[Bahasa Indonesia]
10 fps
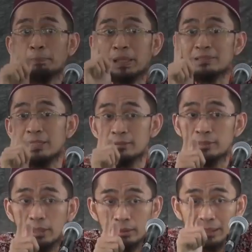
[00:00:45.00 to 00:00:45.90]

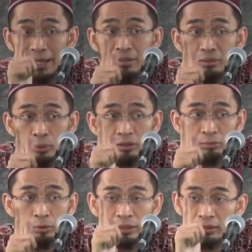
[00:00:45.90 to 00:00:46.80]
perjanjian langsung
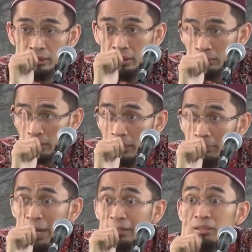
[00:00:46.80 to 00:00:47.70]
disebutkan oleh Allah dalam
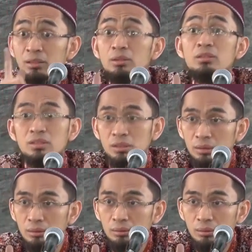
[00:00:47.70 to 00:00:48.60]
hadis kunci.
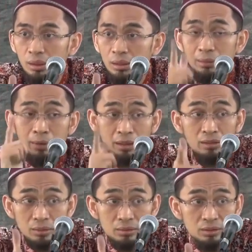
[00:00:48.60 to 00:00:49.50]
Dalam
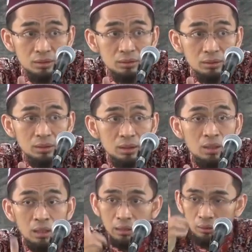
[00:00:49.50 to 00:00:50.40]
hadis kunci,
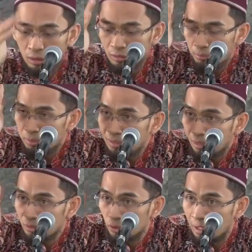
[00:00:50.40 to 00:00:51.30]
Kalau kita benar
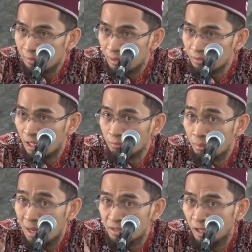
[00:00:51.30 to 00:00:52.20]
salatnya saat
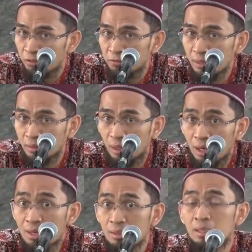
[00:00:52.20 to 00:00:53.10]
membaca
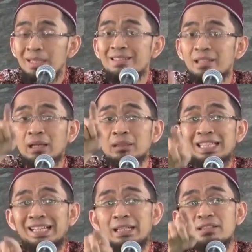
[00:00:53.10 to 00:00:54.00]
Al-Fatihah
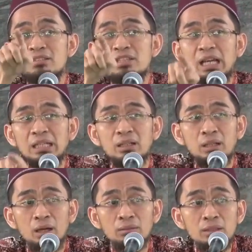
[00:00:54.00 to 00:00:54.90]
Seketika dijanjikan
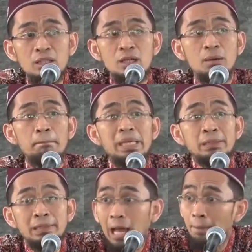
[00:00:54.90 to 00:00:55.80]
oleh Allah
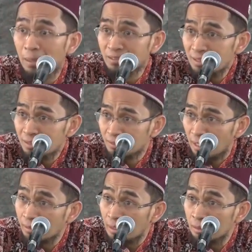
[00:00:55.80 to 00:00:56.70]
Minta apa saja
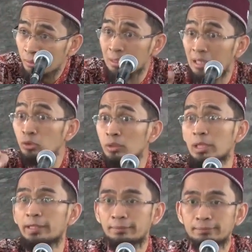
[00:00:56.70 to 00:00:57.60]
saat itu langsung
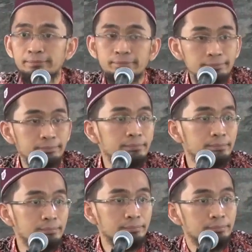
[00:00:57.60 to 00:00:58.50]
diberikan
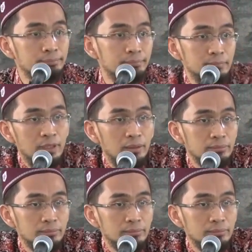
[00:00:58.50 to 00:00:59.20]
ya.